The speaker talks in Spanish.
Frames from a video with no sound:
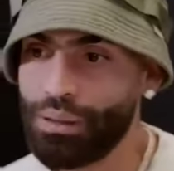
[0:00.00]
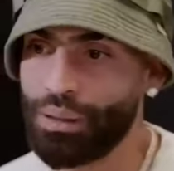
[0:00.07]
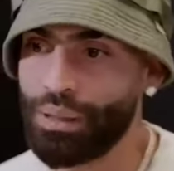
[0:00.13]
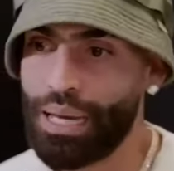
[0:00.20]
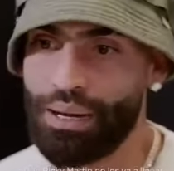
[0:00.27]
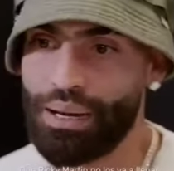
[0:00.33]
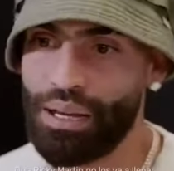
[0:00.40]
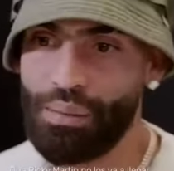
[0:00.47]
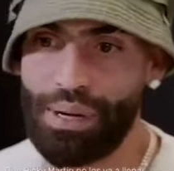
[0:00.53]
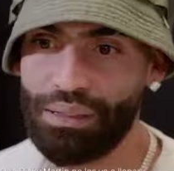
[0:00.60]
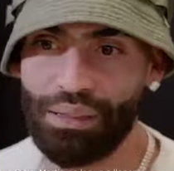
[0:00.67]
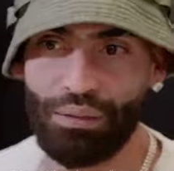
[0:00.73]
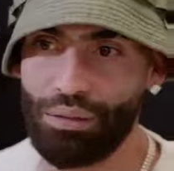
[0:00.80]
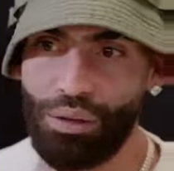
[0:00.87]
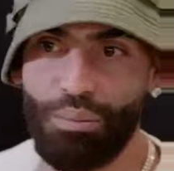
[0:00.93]
Que Ricky Martin
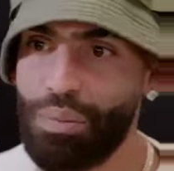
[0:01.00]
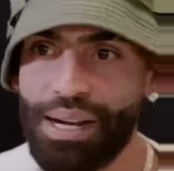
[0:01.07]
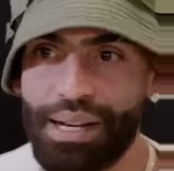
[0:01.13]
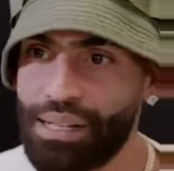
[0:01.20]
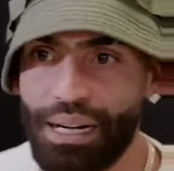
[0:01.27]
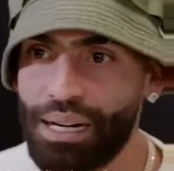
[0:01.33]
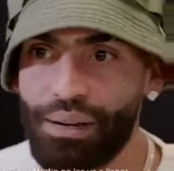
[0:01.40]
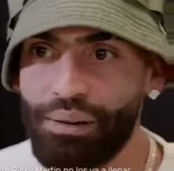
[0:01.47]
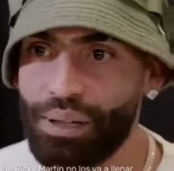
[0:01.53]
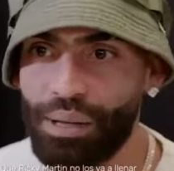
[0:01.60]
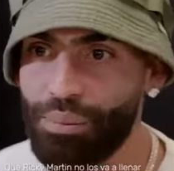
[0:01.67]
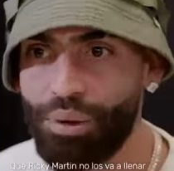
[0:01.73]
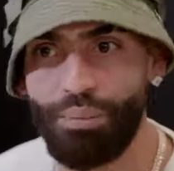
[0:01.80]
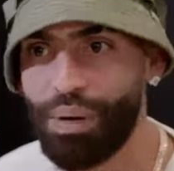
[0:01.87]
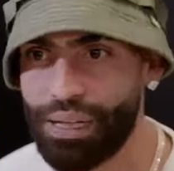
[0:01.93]
no los va a llenar ahora,
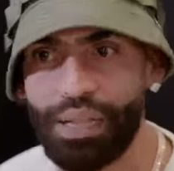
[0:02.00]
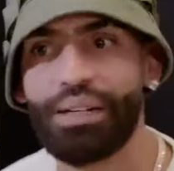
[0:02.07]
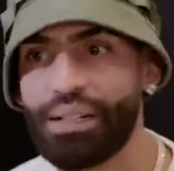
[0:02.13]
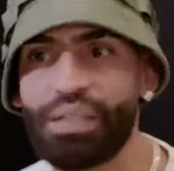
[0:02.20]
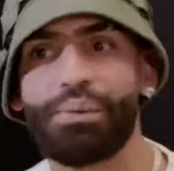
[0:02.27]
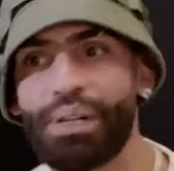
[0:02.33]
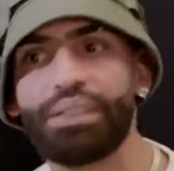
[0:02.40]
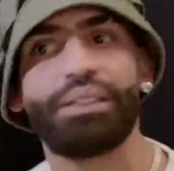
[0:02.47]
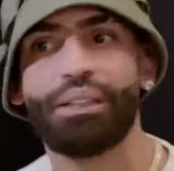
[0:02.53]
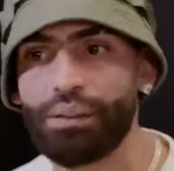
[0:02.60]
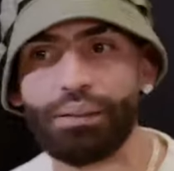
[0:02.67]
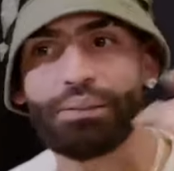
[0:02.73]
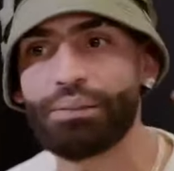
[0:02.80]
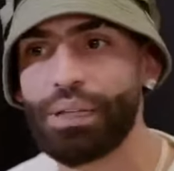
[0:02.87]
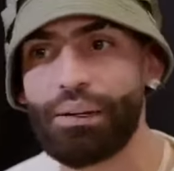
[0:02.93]
por más que Ricky
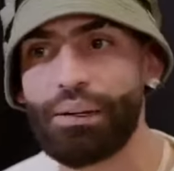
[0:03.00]
Martin,